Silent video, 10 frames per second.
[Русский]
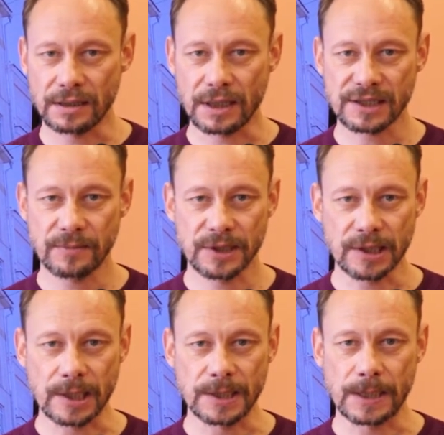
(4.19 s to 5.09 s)
я
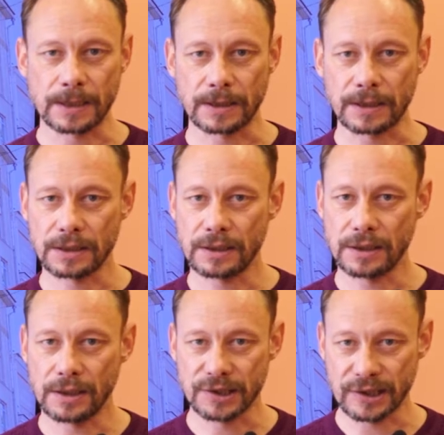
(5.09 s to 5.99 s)
заместитель директора
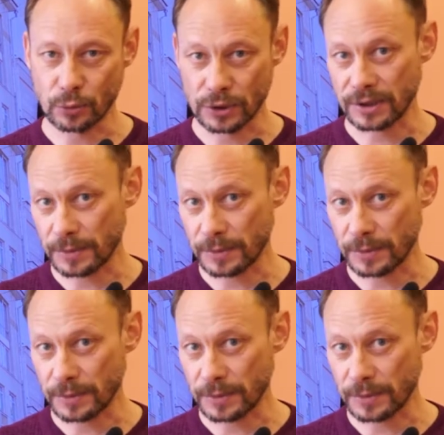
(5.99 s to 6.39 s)
Института